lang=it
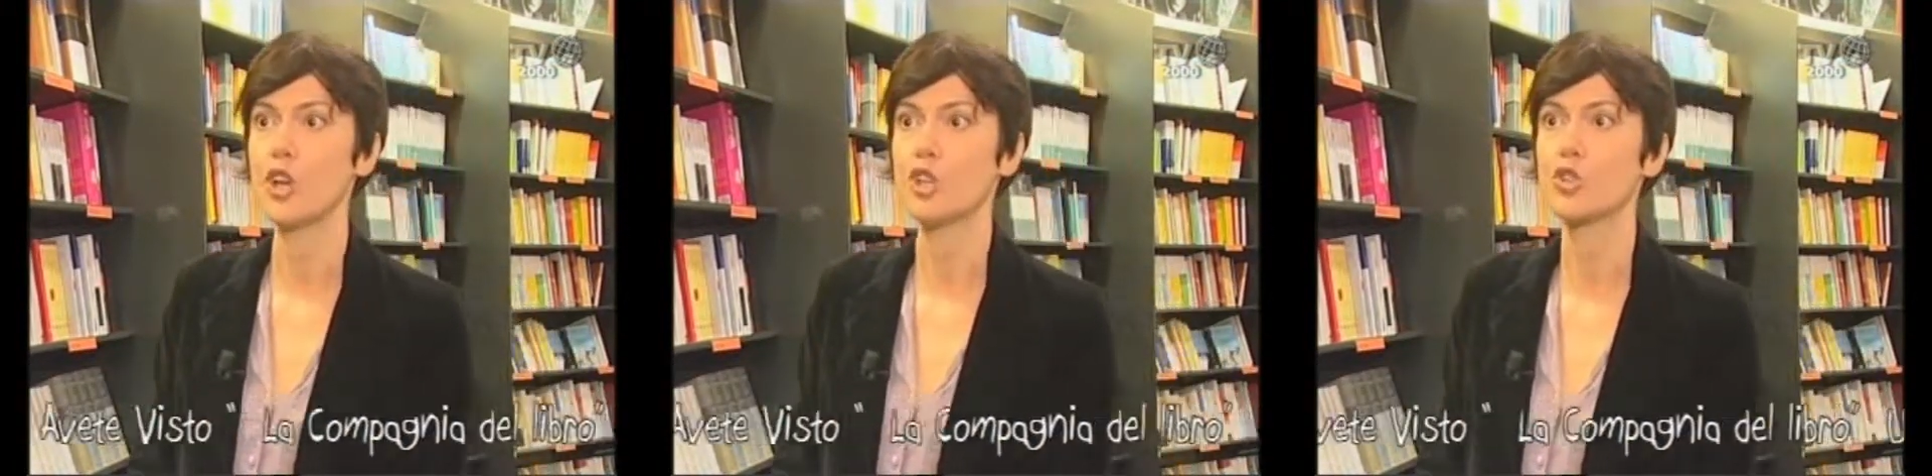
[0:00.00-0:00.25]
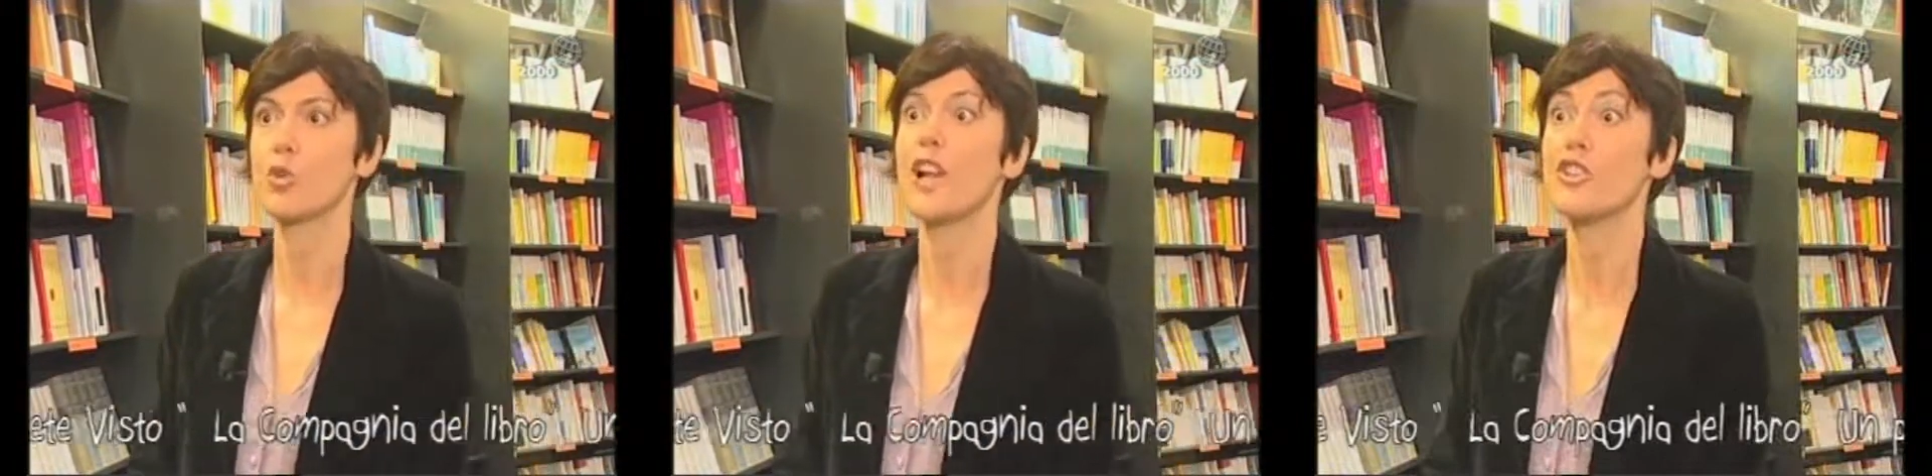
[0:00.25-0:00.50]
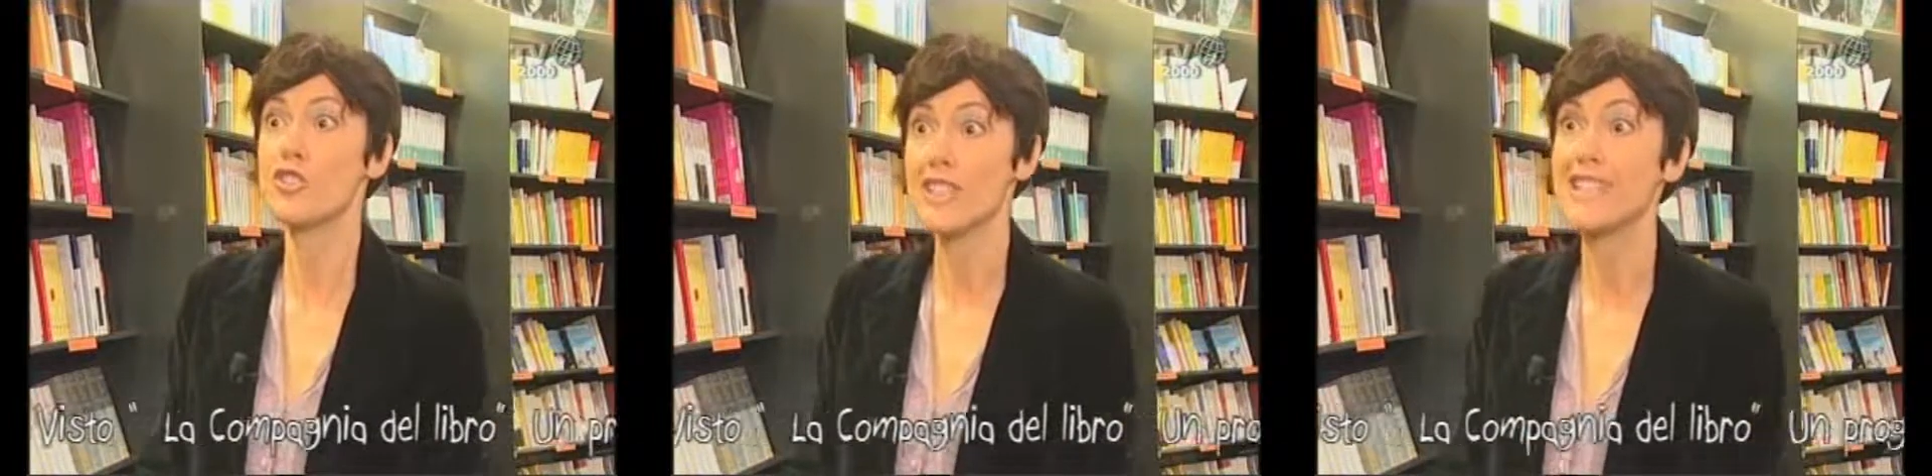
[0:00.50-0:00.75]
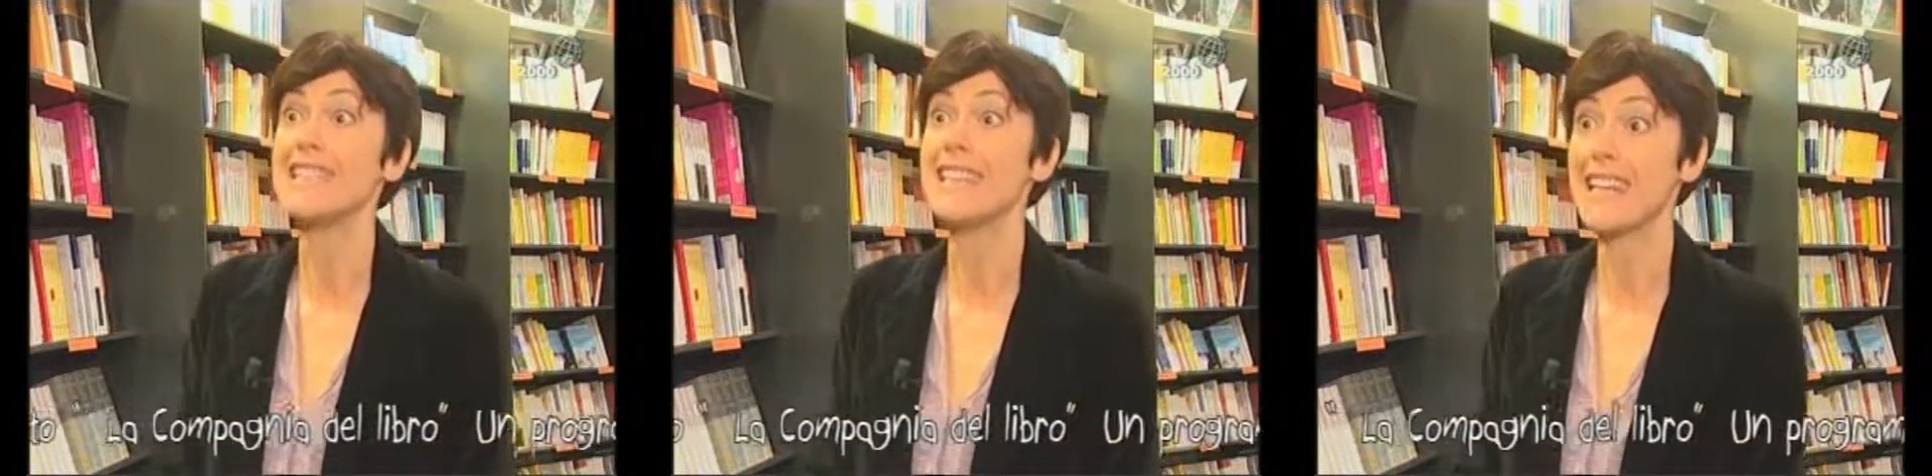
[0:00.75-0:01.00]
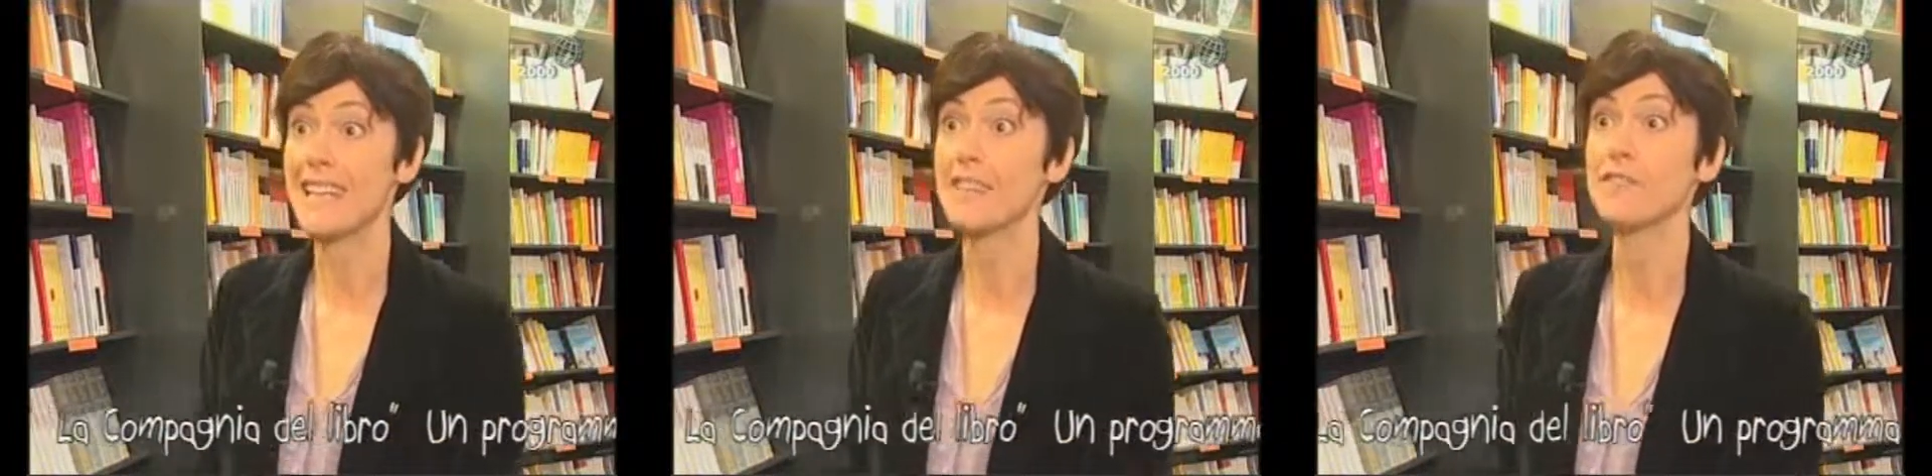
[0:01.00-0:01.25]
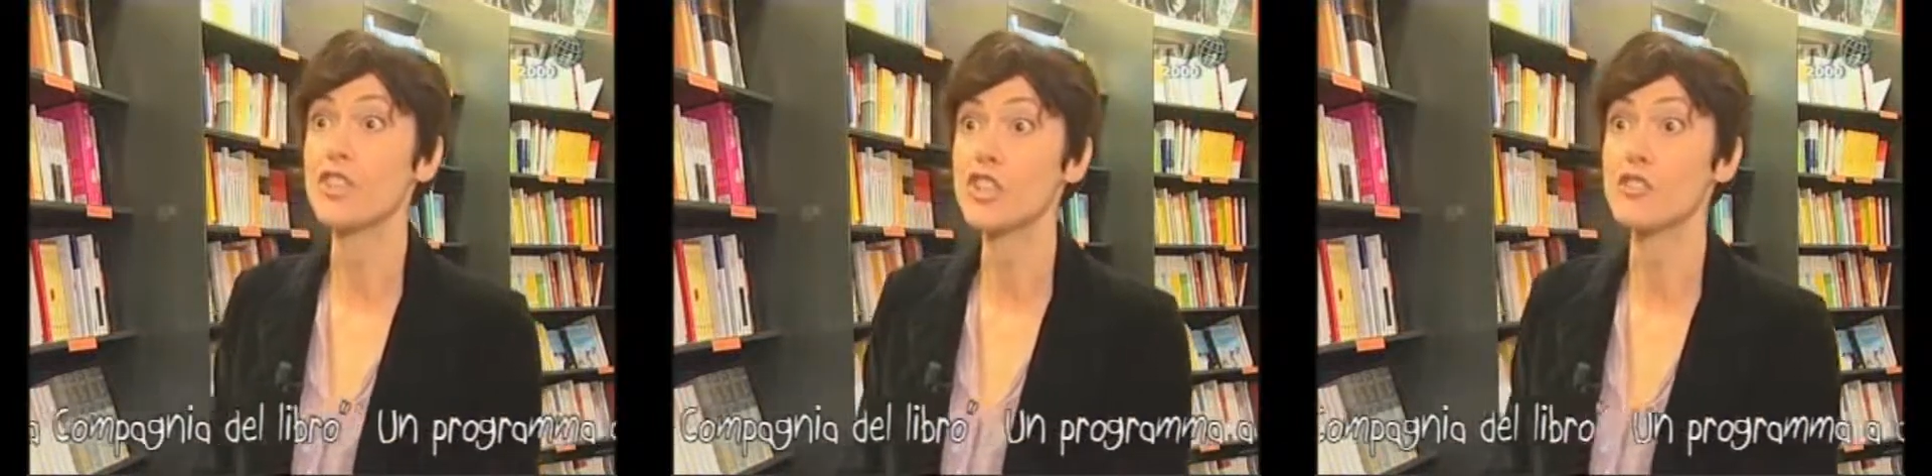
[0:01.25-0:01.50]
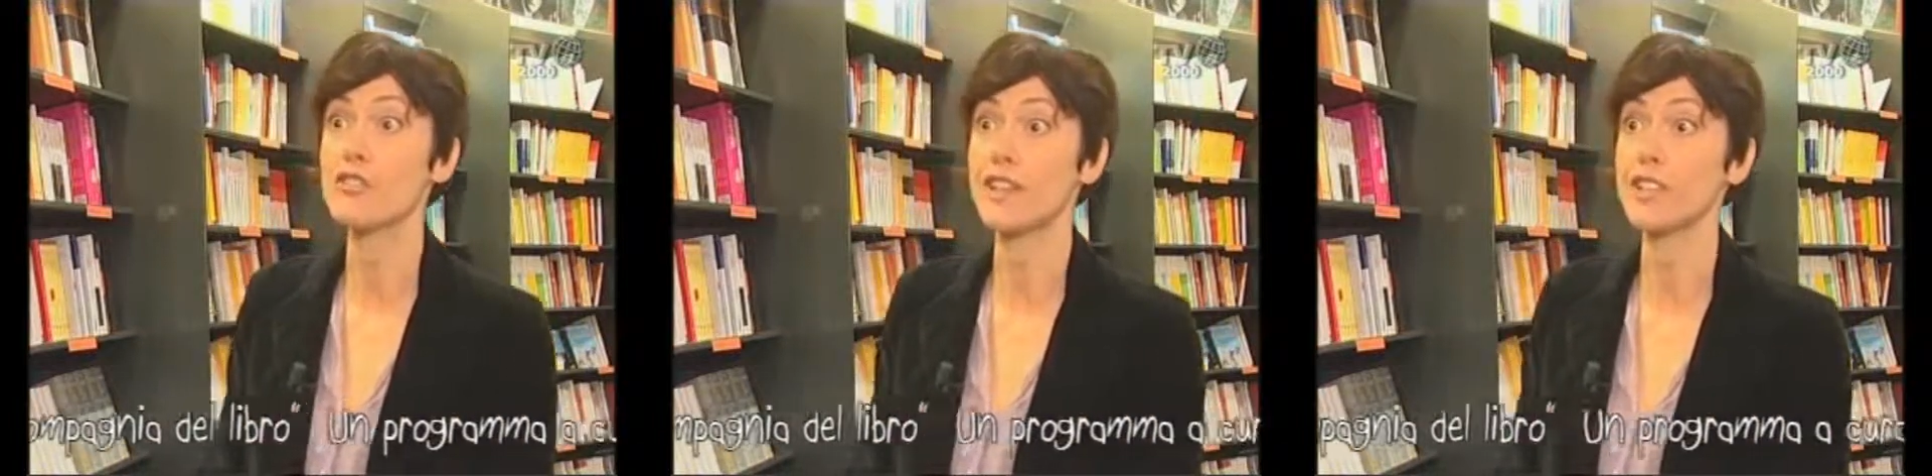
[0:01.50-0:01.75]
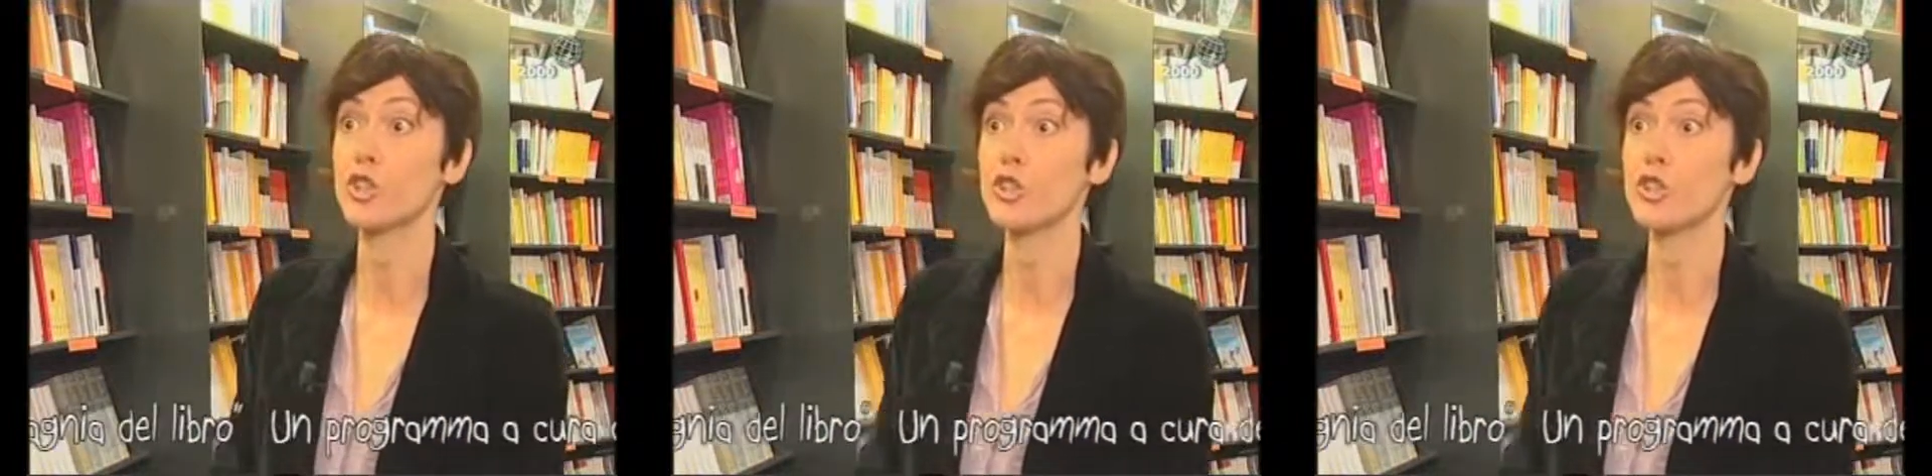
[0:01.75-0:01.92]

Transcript: o su Al Jazeera che invece fatica